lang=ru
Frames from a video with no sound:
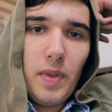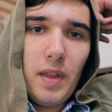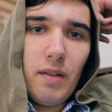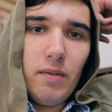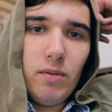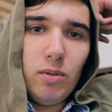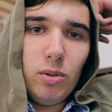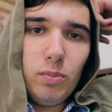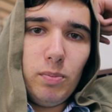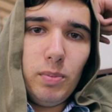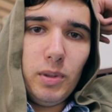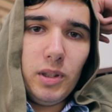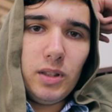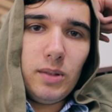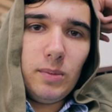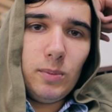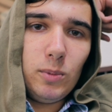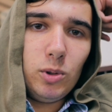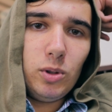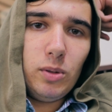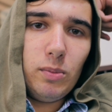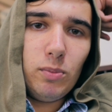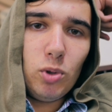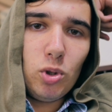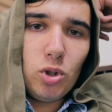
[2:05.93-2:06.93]
А вот
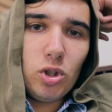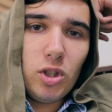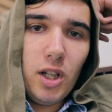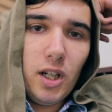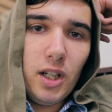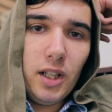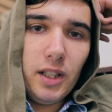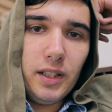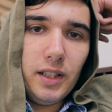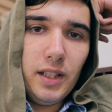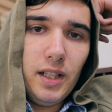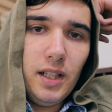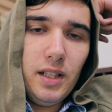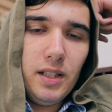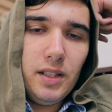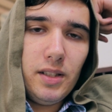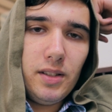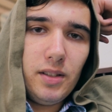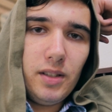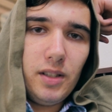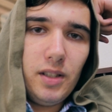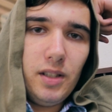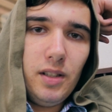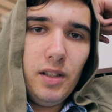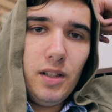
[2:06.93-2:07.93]
поэтому немножко
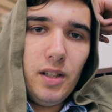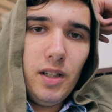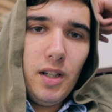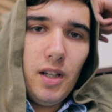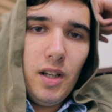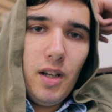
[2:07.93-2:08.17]
оделись и